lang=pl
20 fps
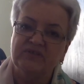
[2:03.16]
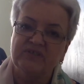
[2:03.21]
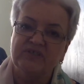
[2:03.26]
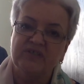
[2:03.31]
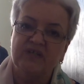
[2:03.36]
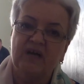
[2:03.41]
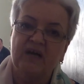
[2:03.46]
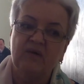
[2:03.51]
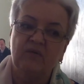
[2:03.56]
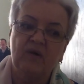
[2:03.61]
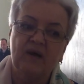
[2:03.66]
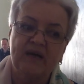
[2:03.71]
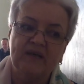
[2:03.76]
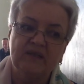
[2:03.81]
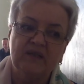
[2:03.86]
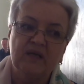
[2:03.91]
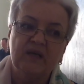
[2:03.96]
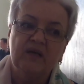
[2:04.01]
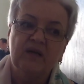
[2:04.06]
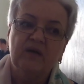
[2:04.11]

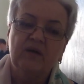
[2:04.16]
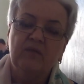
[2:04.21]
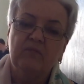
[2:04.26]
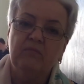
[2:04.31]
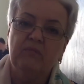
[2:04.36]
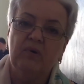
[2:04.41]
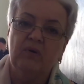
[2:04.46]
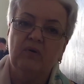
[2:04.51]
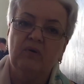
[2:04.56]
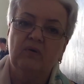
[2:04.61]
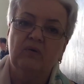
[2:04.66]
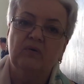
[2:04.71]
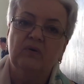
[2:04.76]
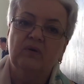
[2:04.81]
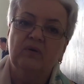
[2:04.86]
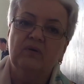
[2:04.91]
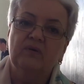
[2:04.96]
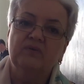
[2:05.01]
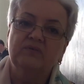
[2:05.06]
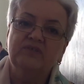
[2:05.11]
działań, bo
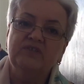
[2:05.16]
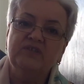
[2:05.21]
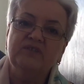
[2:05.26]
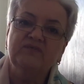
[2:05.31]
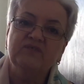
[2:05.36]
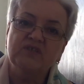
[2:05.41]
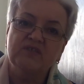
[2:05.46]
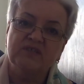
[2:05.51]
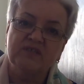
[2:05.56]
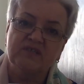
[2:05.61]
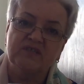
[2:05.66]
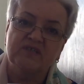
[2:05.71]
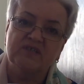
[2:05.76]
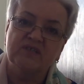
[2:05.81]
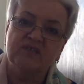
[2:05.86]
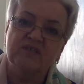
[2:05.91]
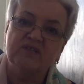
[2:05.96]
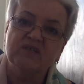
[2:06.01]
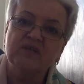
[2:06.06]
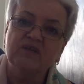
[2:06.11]
y, ci wszyscy,
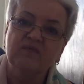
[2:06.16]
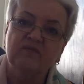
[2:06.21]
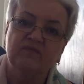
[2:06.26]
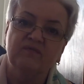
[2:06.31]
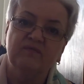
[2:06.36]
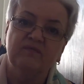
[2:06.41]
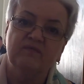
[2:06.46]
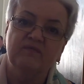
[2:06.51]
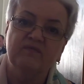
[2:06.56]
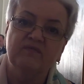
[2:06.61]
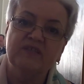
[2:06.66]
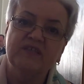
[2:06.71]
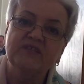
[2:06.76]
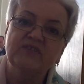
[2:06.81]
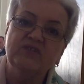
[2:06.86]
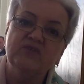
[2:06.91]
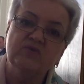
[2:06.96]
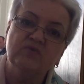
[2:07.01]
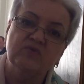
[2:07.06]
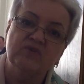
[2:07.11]
co są w
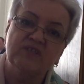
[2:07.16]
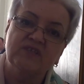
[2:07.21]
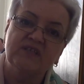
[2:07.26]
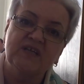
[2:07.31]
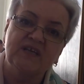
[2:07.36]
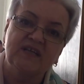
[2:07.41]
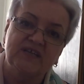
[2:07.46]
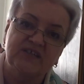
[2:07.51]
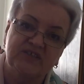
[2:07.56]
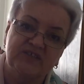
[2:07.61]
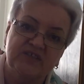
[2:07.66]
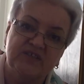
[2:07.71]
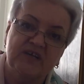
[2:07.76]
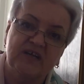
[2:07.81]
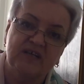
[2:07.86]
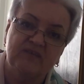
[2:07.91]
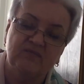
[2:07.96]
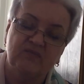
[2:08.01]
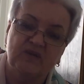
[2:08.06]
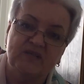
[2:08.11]
zaciszu czterech
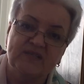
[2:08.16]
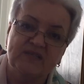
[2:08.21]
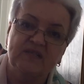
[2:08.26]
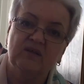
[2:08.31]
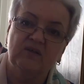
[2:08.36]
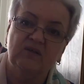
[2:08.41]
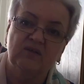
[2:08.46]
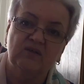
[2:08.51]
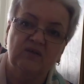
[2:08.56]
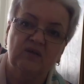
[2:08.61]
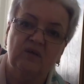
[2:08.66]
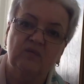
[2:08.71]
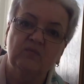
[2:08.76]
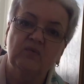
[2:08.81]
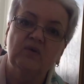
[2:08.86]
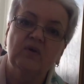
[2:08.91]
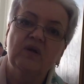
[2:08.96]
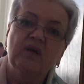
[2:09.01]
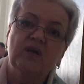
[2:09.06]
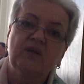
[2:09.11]
ścian własnego
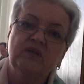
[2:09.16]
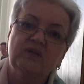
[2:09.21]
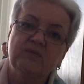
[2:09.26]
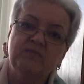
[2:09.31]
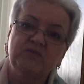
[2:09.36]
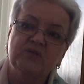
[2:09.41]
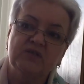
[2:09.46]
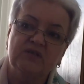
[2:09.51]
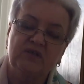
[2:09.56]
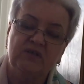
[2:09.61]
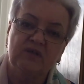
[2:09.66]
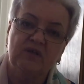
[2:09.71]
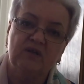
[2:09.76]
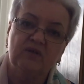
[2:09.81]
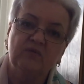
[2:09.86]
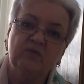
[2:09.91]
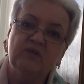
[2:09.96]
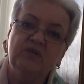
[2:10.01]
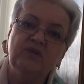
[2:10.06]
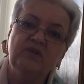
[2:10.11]
domu, nie
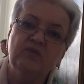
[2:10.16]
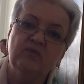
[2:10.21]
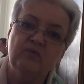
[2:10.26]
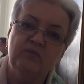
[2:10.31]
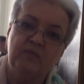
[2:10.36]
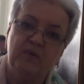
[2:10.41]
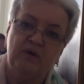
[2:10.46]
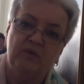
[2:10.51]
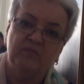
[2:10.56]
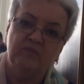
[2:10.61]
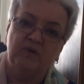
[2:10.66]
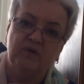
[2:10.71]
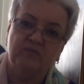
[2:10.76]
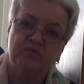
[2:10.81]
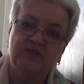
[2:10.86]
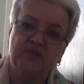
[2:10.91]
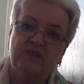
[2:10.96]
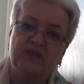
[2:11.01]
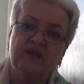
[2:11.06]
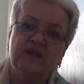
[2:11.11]
przyjdą i nie upomną
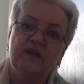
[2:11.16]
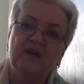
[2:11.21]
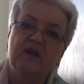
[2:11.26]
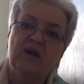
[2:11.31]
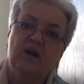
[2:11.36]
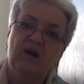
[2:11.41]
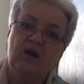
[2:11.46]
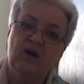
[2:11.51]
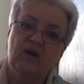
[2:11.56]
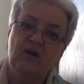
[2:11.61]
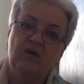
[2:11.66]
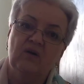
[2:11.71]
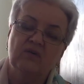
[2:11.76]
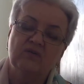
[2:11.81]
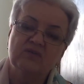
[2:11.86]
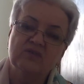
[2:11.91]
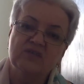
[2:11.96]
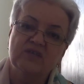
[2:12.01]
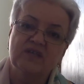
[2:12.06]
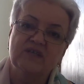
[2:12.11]
się
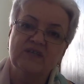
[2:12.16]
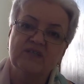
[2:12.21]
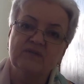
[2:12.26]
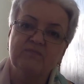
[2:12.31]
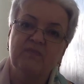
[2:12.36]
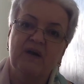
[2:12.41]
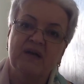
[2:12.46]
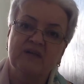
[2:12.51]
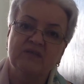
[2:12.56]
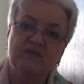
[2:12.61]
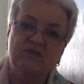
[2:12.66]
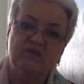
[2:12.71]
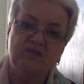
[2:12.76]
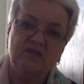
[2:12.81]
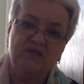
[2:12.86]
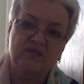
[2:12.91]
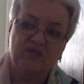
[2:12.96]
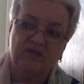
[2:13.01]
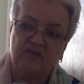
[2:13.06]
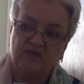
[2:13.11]
o rzecz bardzo
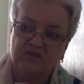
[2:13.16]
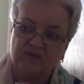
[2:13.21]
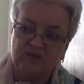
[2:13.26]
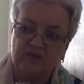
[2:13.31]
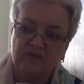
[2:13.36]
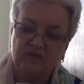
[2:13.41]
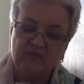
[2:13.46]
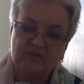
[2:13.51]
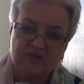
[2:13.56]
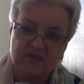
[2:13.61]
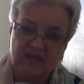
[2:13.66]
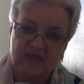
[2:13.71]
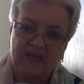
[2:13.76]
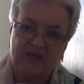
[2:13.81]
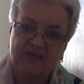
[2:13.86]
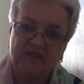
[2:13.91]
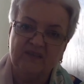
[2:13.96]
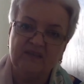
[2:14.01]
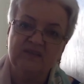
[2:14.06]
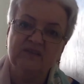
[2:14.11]
istotną
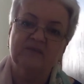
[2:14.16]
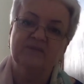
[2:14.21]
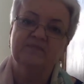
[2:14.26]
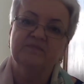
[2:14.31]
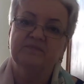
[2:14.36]
dla nich.